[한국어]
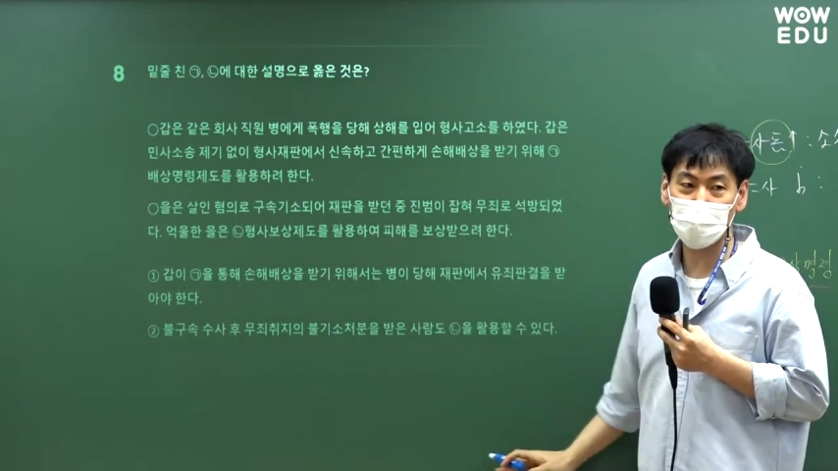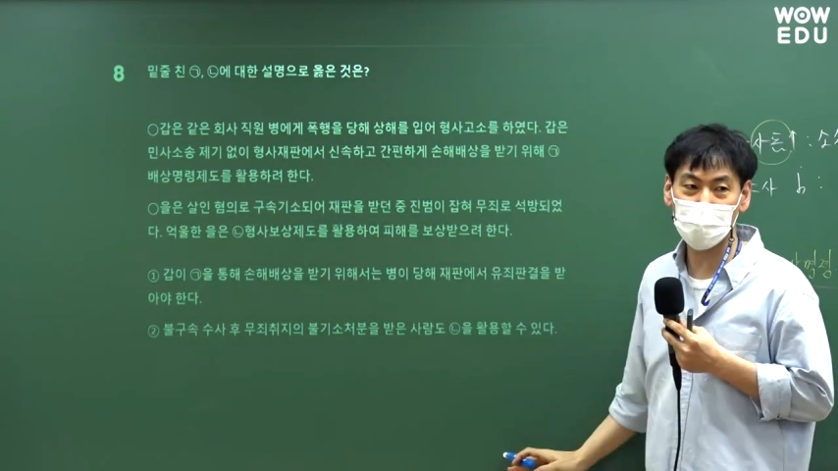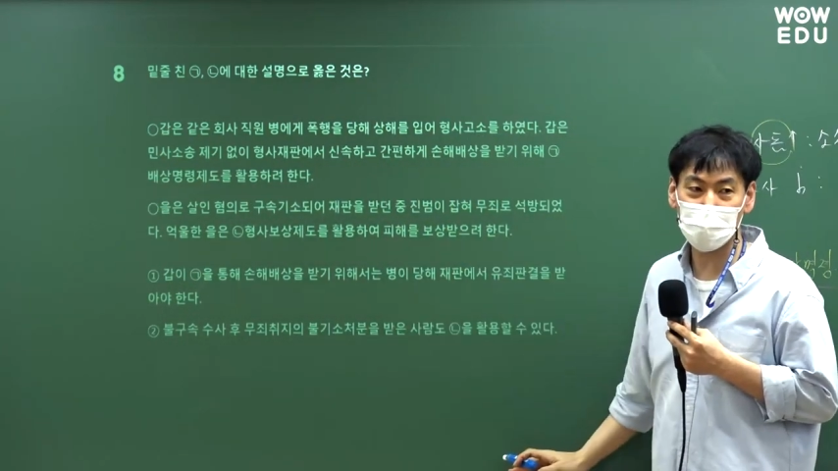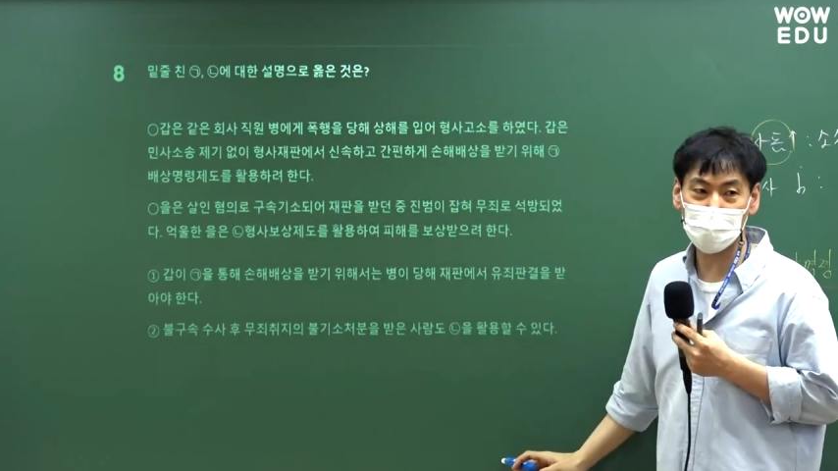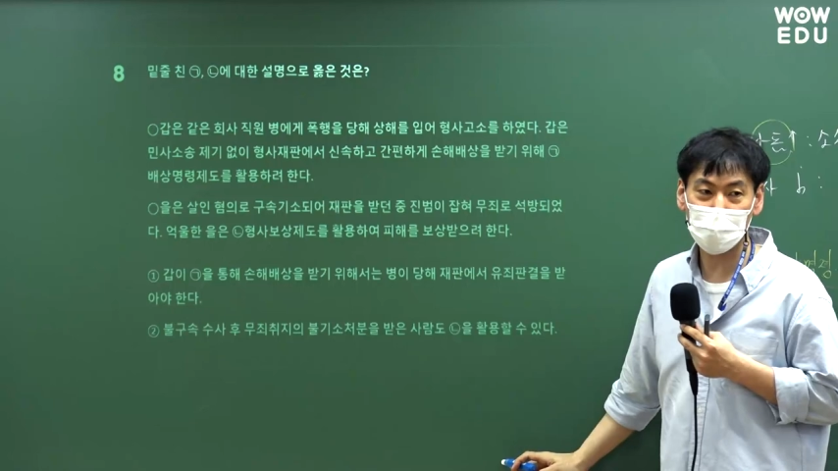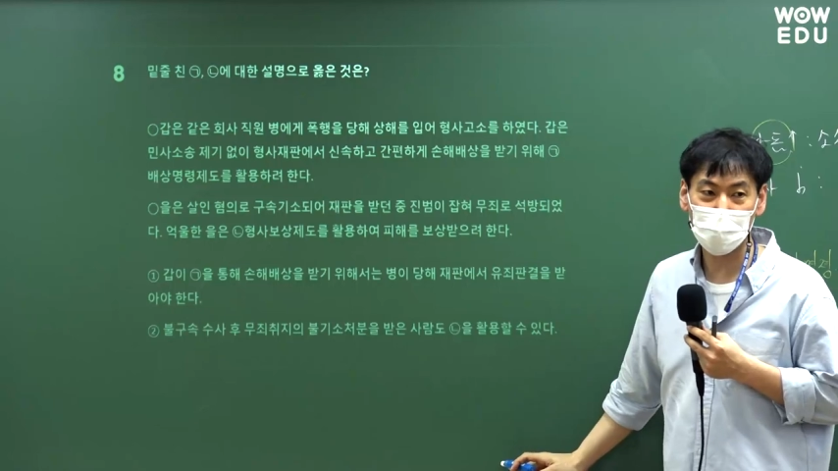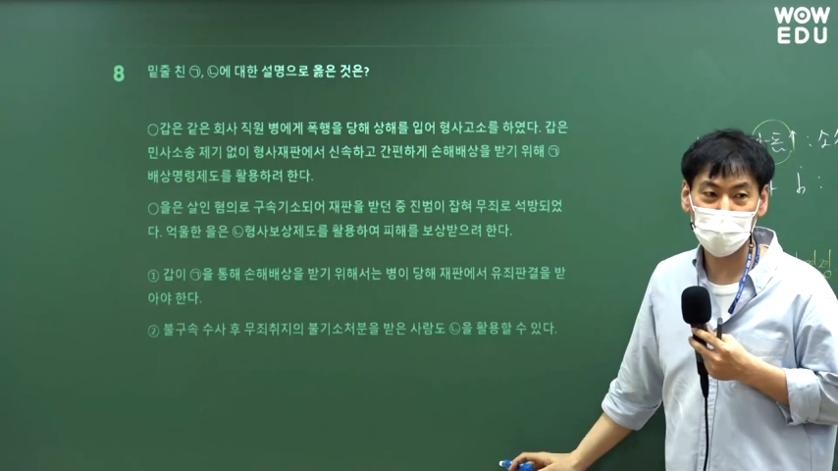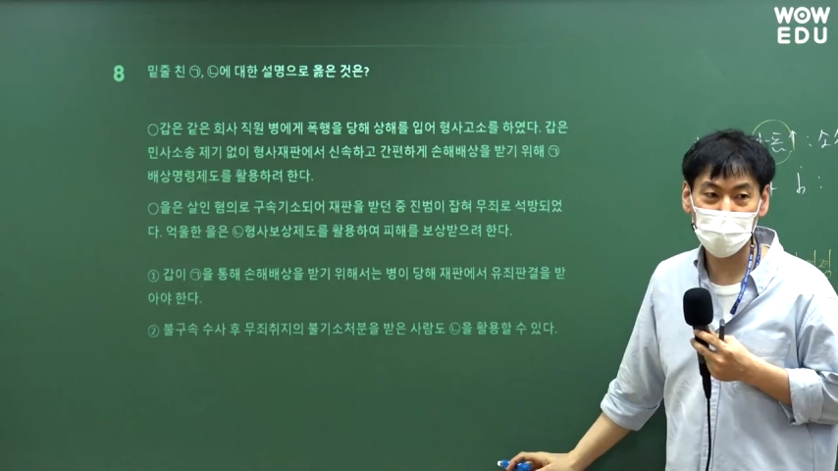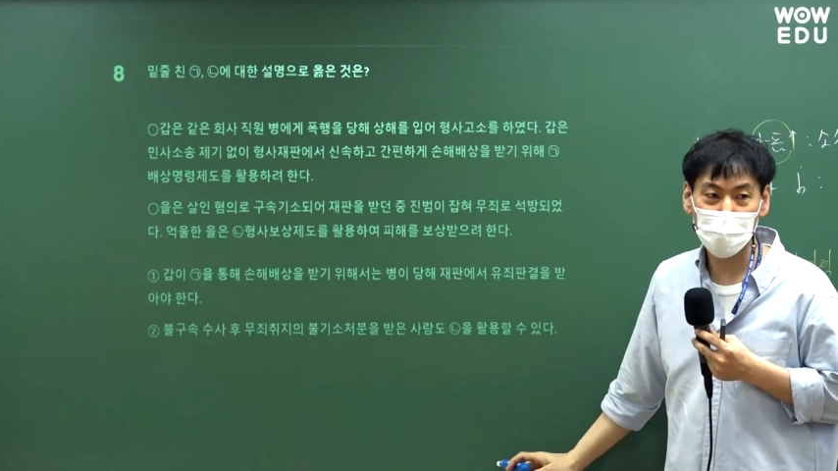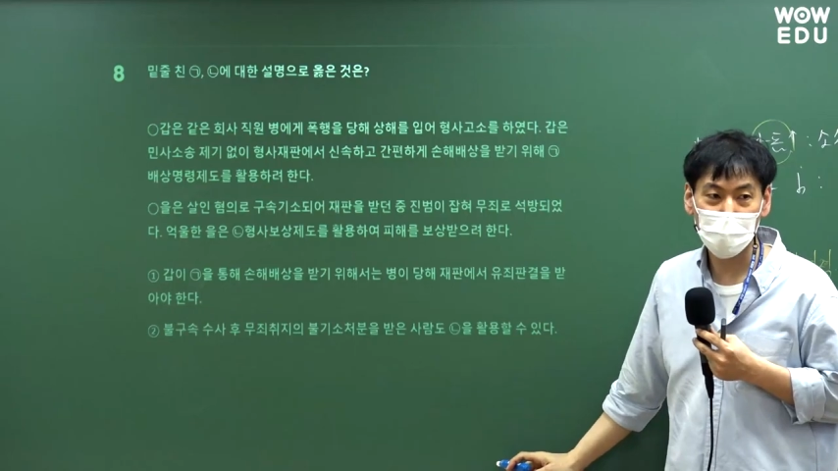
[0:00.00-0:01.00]
안받는얘기
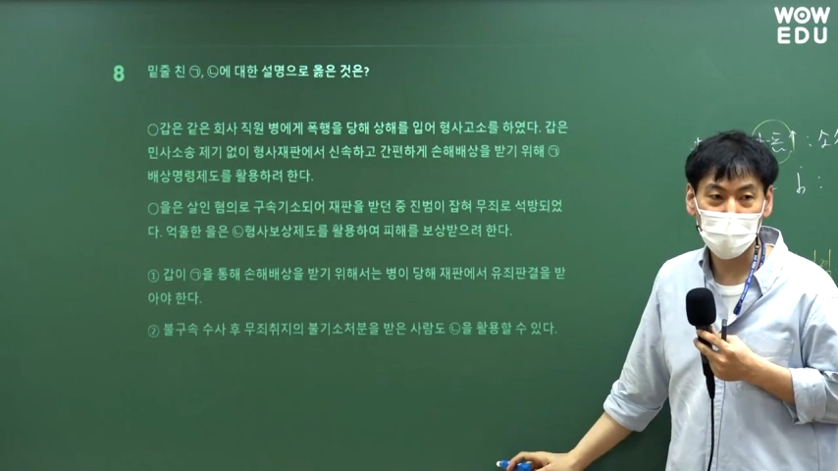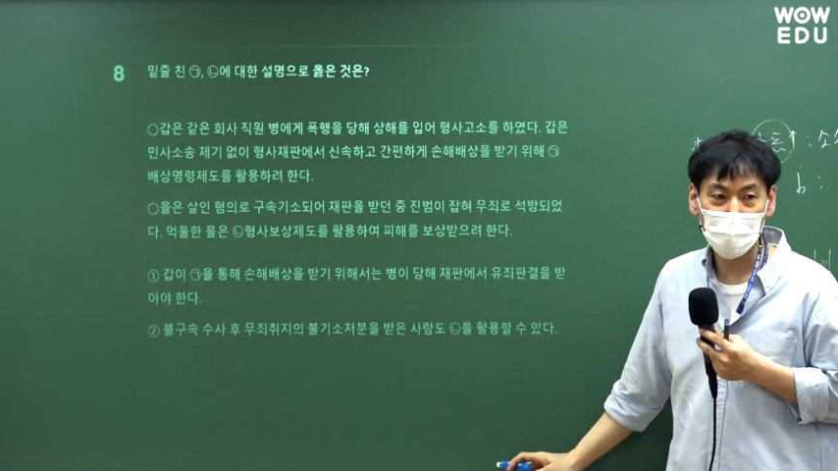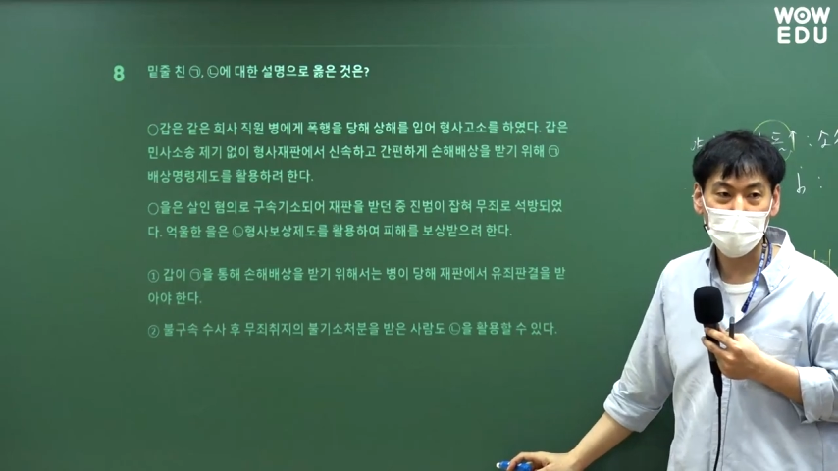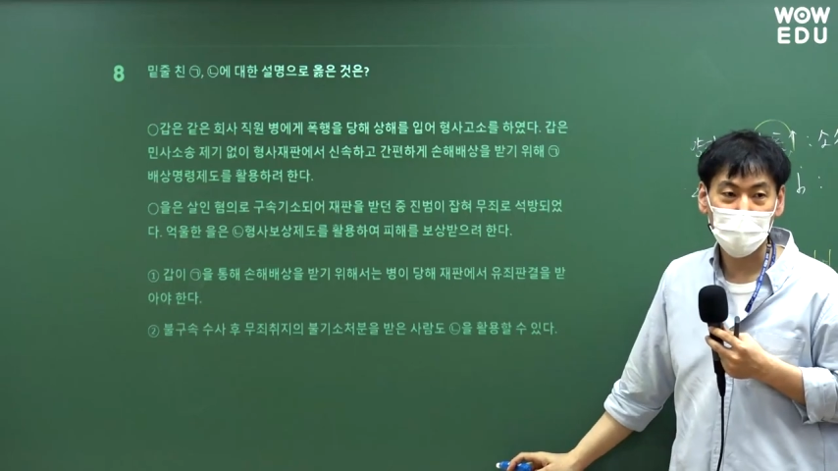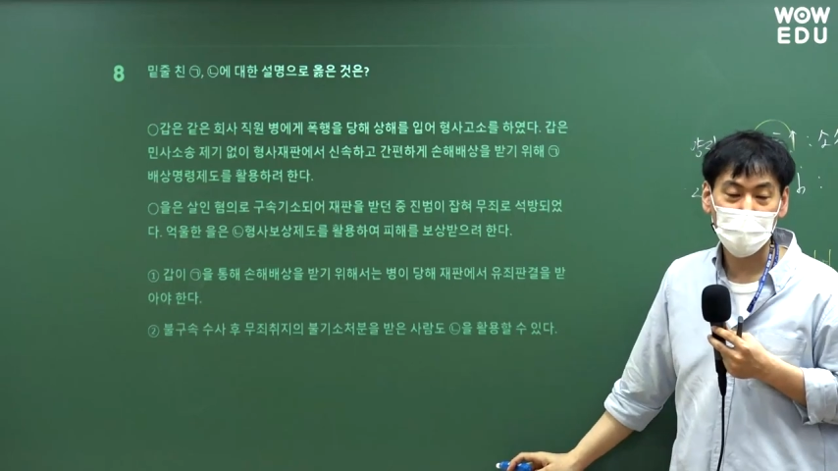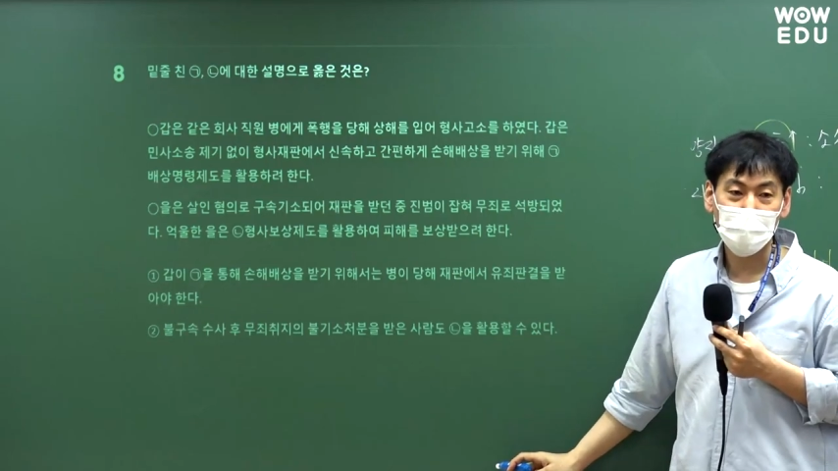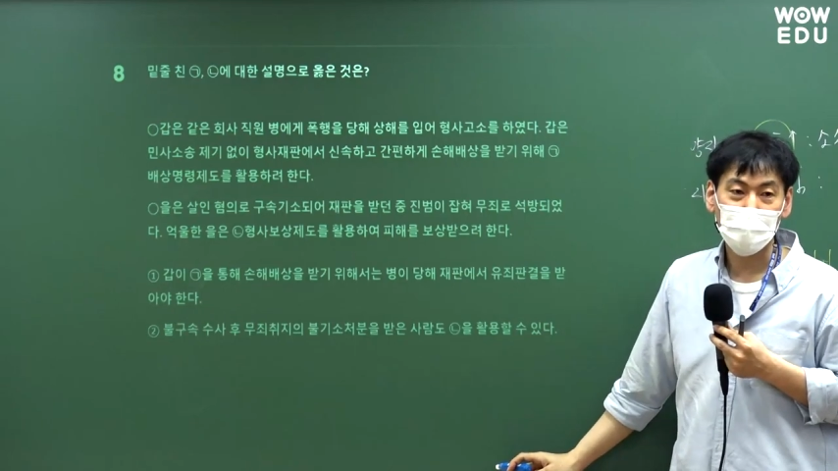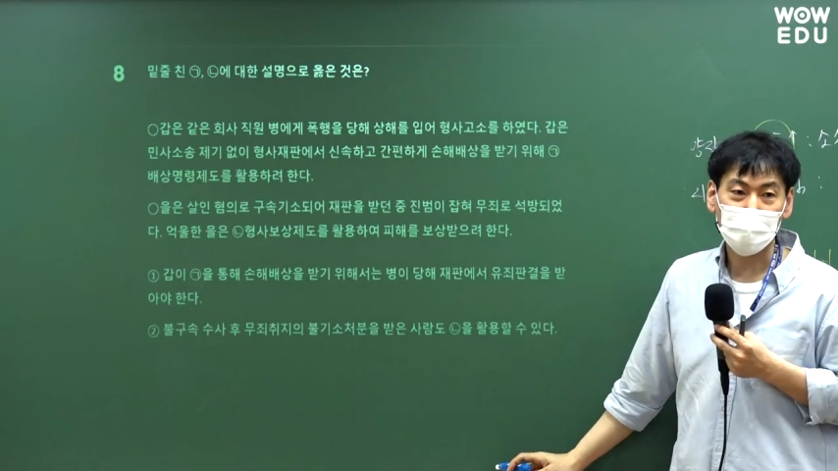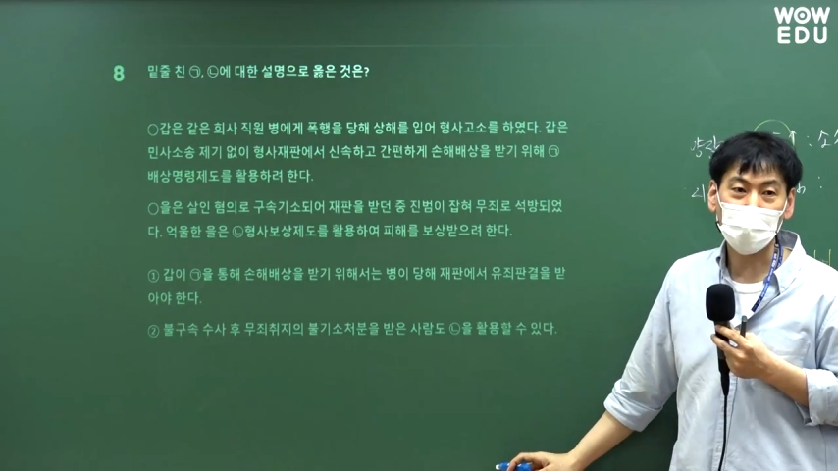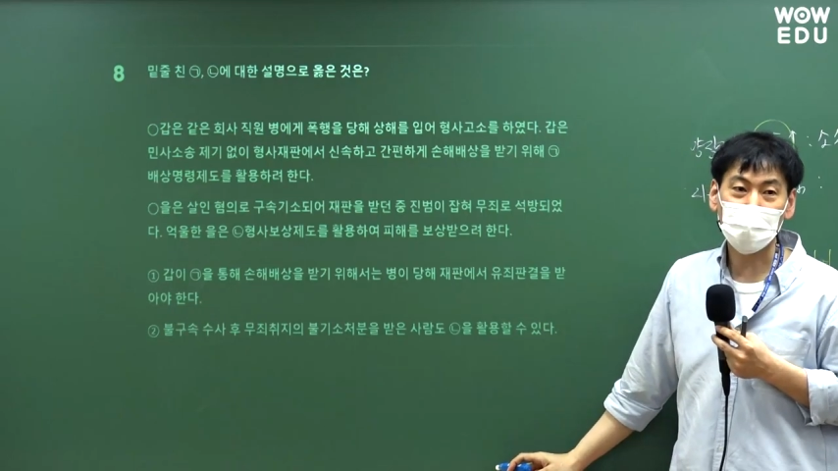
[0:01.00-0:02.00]

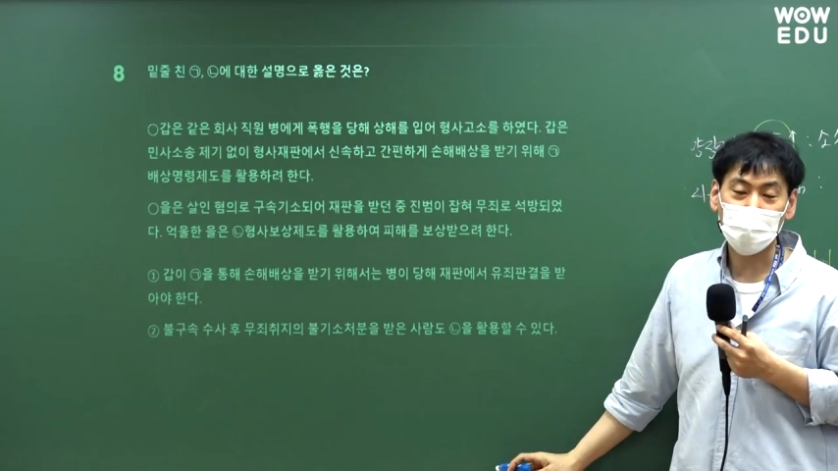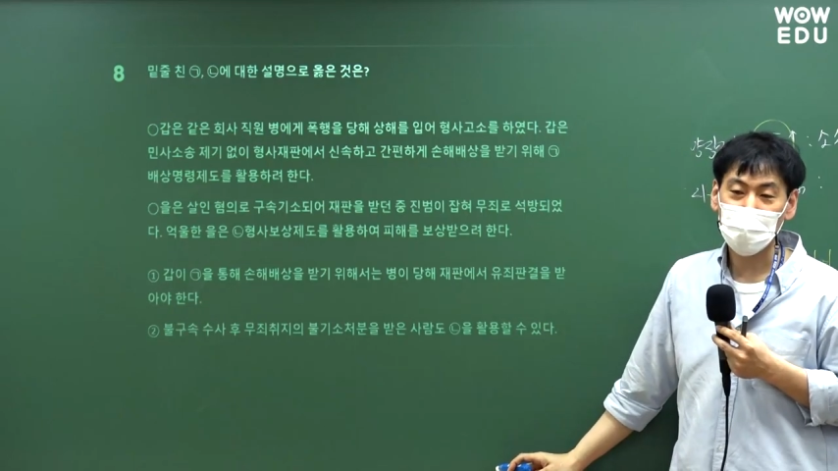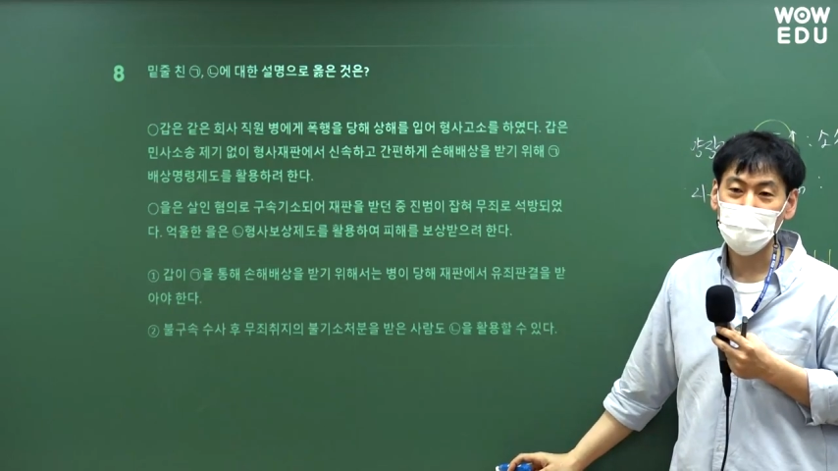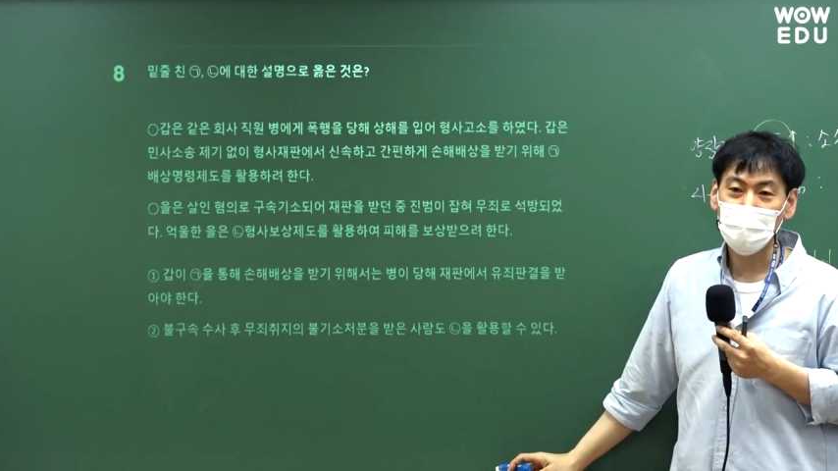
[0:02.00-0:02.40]
되겠니?